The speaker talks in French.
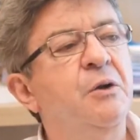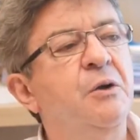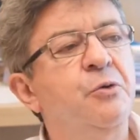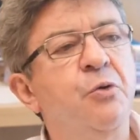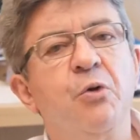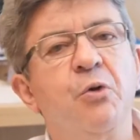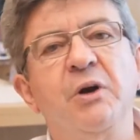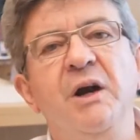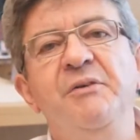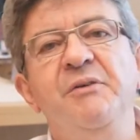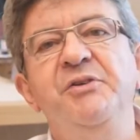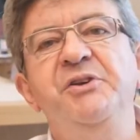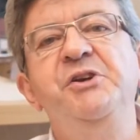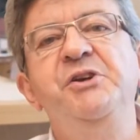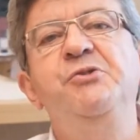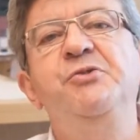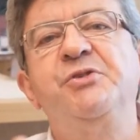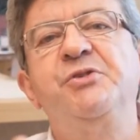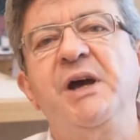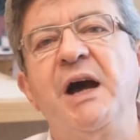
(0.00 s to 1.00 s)
Donc on avait
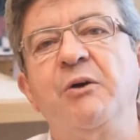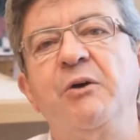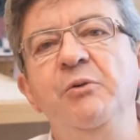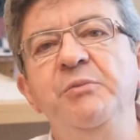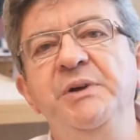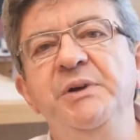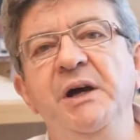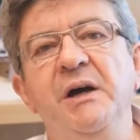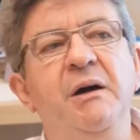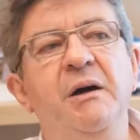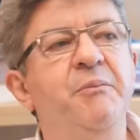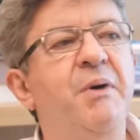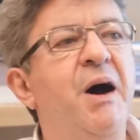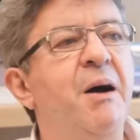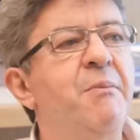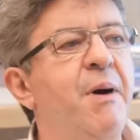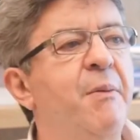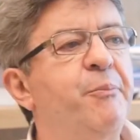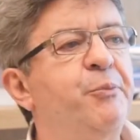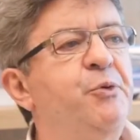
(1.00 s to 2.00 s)
dit jusqu'à combien
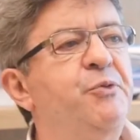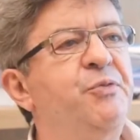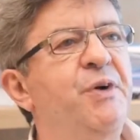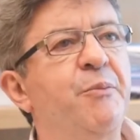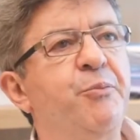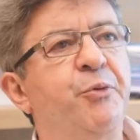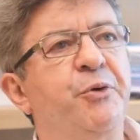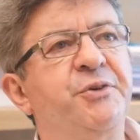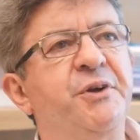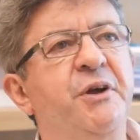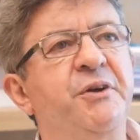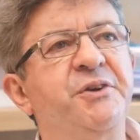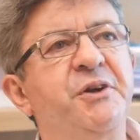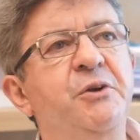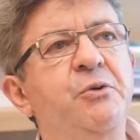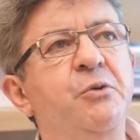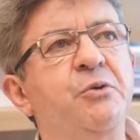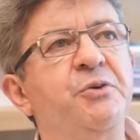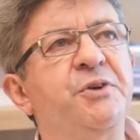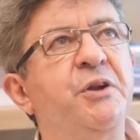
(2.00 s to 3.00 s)
Bah pas plus de 20%,
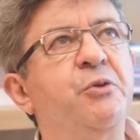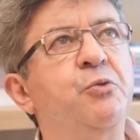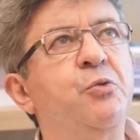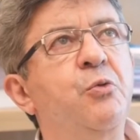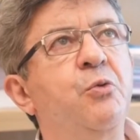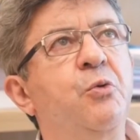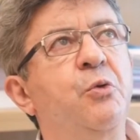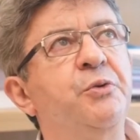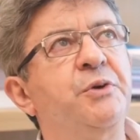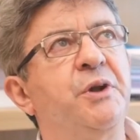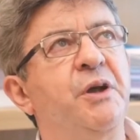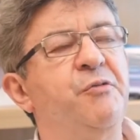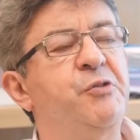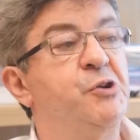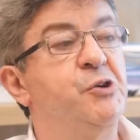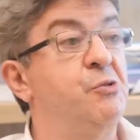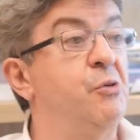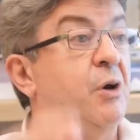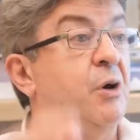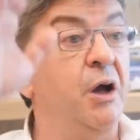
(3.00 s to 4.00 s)
sinon c'est tout le compte qui est
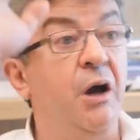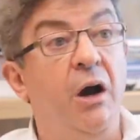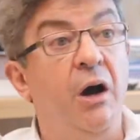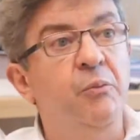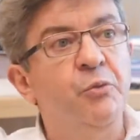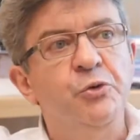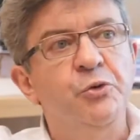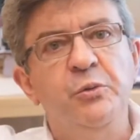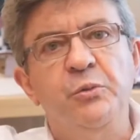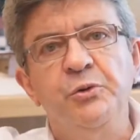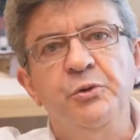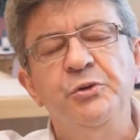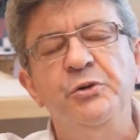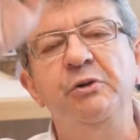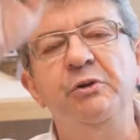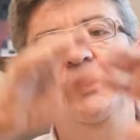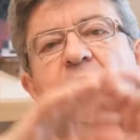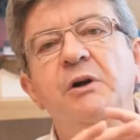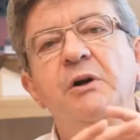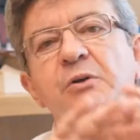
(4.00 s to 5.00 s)
fichu en l'air. Ah mon Dieu, mon
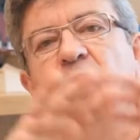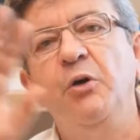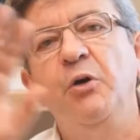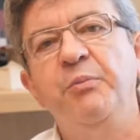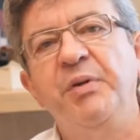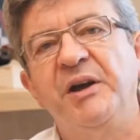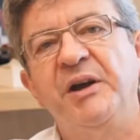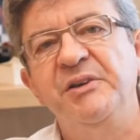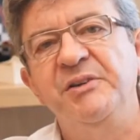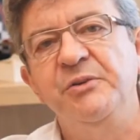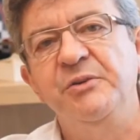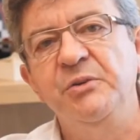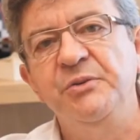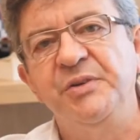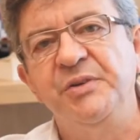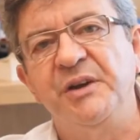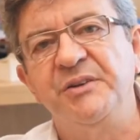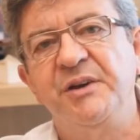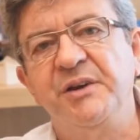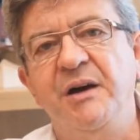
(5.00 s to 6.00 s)
Dieu, donc pas question de
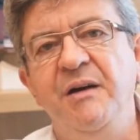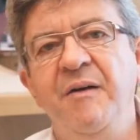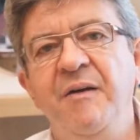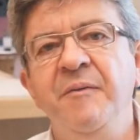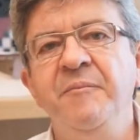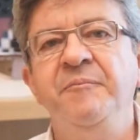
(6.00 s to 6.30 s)
faire ça.